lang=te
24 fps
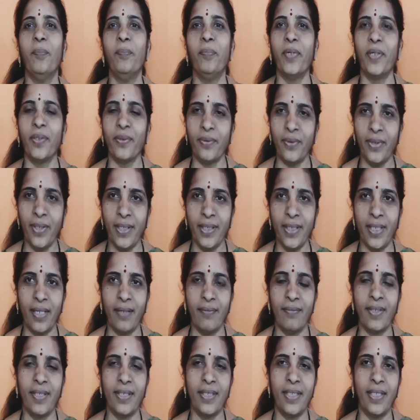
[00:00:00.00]
పడుకున్న
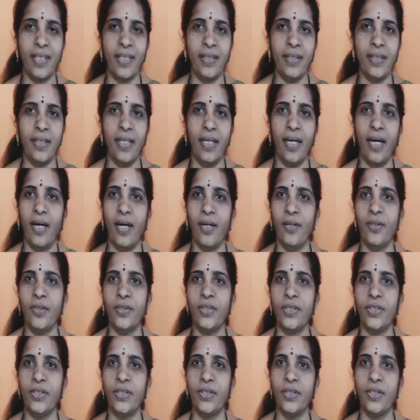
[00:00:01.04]
తర్వాత
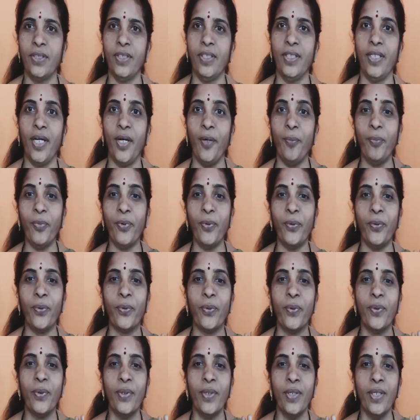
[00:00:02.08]
ఆలోచించింది ఏమో
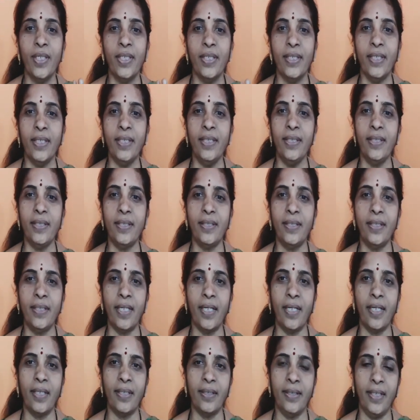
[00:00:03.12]
ఇంత
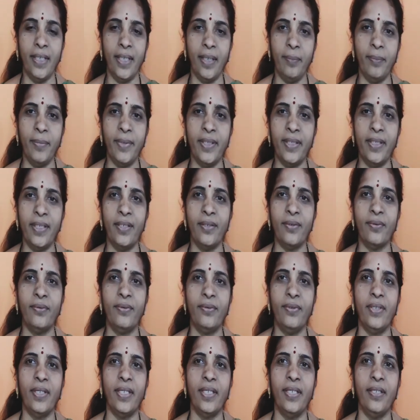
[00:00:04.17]
ఏమీ
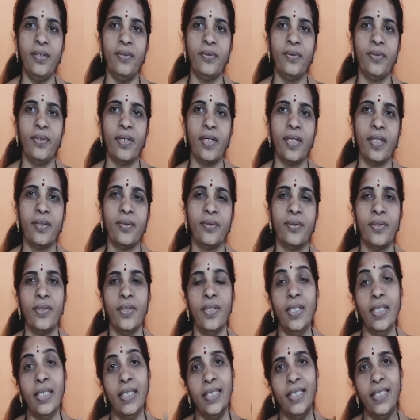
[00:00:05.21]
తినకుండా నేనున్నాను
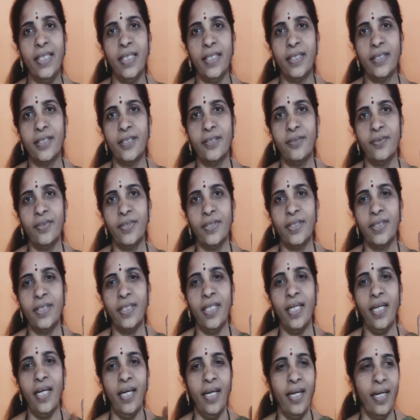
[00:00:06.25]
నీరసం వస్తే
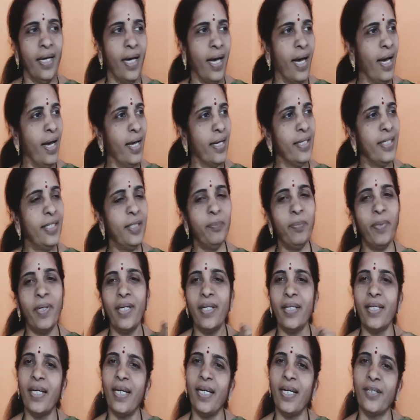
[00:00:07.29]
ఆ అరటి
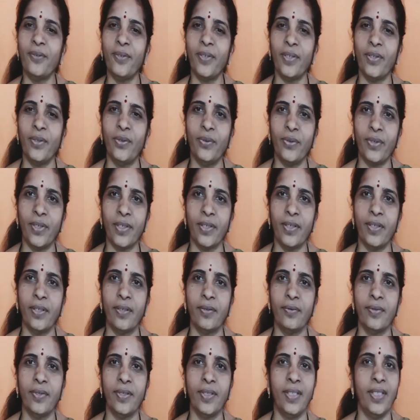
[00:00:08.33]
పండుగలు కూడా దూరంగా
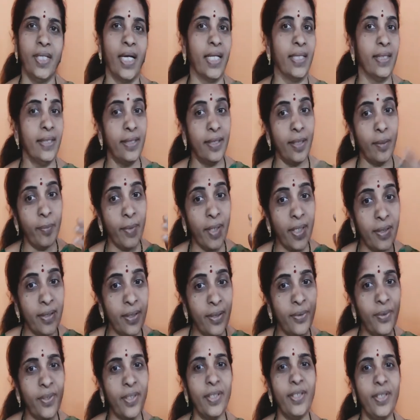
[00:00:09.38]
ఉంది అంత మాత్రం
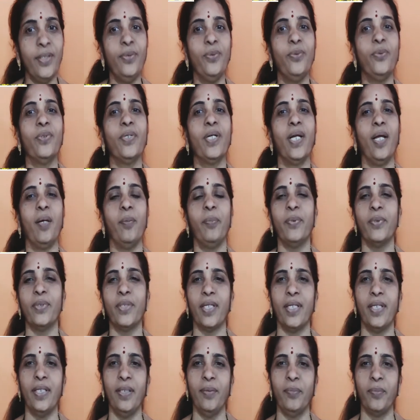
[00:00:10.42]
కూడా నేను
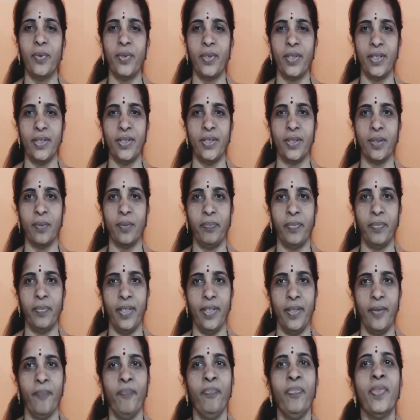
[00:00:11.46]
దూకలేకపోతానేమోనని చెప్పి
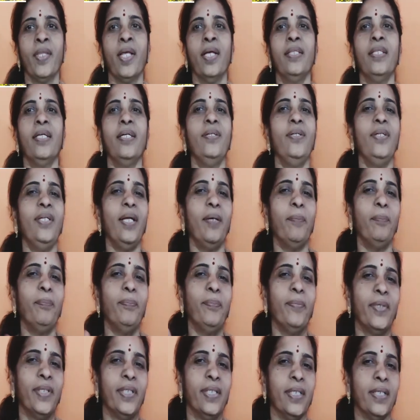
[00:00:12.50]
తను
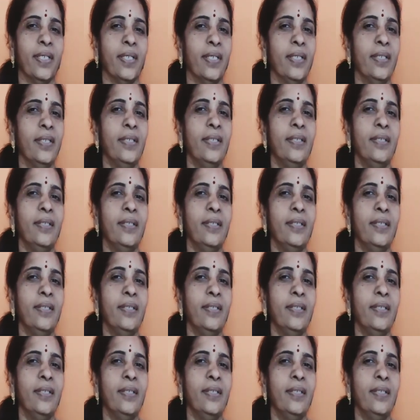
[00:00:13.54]
నెమ్మదిగా